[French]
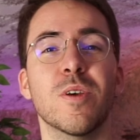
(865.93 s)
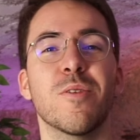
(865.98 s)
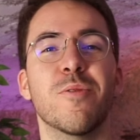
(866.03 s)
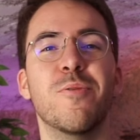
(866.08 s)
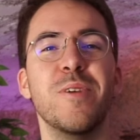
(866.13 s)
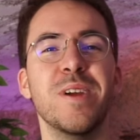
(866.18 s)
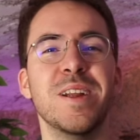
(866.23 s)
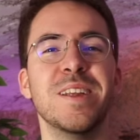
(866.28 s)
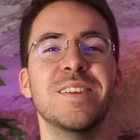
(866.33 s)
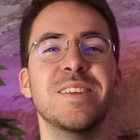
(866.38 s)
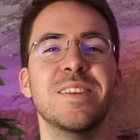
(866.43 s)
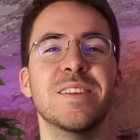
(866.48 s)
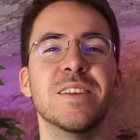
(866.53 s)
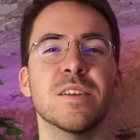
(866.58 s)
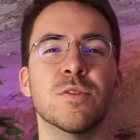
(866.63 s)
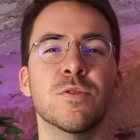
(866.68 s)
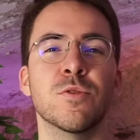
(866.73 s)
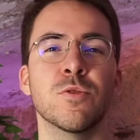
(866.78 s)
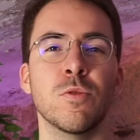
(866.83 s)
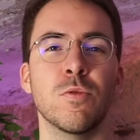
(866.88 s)

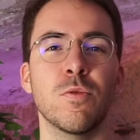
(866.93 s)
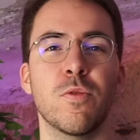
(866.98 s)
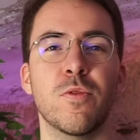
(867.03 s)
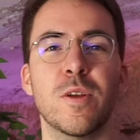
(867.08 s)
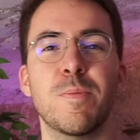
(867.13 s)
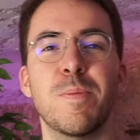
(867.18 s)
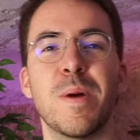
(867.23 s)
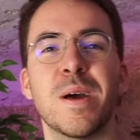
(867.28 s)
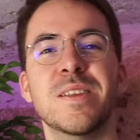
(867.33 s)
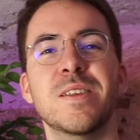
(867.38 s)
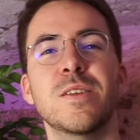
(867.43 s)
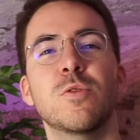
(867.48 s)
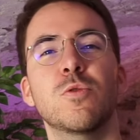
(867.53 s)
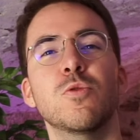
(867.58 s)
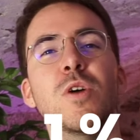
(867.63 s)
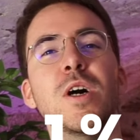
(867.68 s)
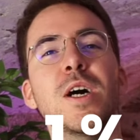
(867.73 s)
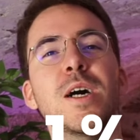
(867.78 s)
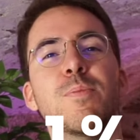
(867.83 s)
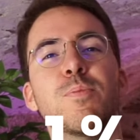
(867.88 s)
Félicitations, vous faites partie
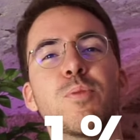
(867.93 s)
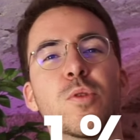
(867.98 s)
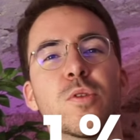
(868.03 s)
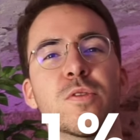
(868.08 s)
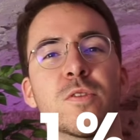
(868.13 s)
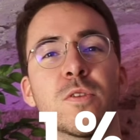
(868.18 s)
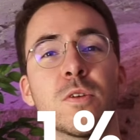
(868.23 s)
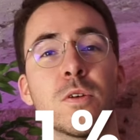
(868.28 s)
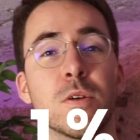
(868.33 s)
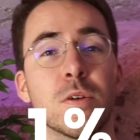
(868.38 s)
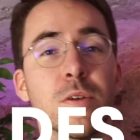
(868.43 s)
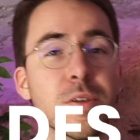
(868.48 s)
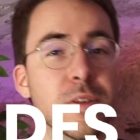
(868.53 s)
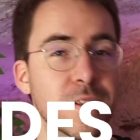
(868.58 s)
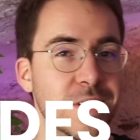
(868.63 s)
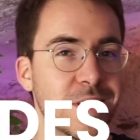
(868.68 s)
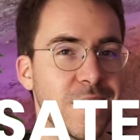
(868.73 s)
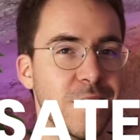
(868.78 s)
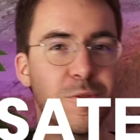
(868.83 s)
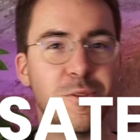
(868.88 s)
du 1%
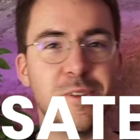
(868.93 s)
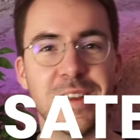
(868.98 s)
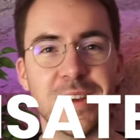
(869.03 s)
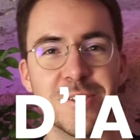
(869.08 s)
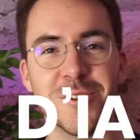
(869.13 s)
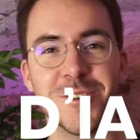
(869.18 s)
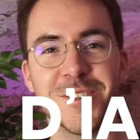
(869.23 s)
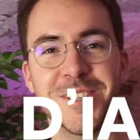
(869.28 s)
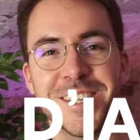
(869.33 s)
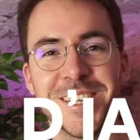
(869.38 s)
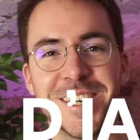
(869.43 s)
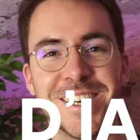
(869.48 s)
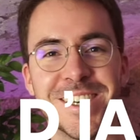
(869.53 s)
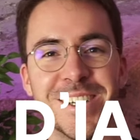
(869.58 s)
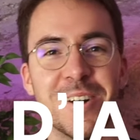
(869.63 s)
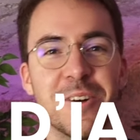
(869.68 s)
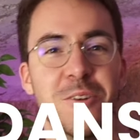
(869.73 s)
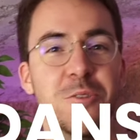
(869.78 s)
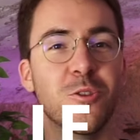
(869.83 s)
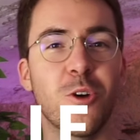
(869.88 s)
des utilisateurs
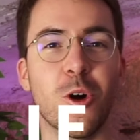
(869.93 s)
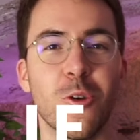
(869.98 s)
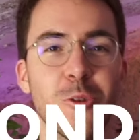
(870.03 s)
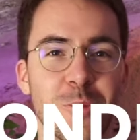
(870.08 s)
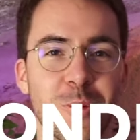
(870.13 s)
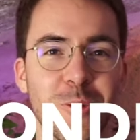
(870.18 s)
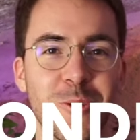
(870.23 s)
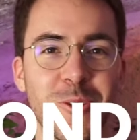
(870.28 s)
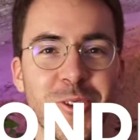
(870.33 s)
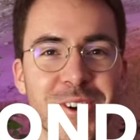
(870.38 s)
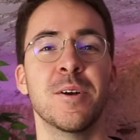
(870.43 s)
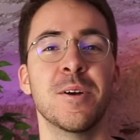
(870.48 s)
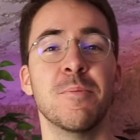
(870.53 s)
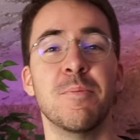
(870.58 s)
d'IA dans le monde.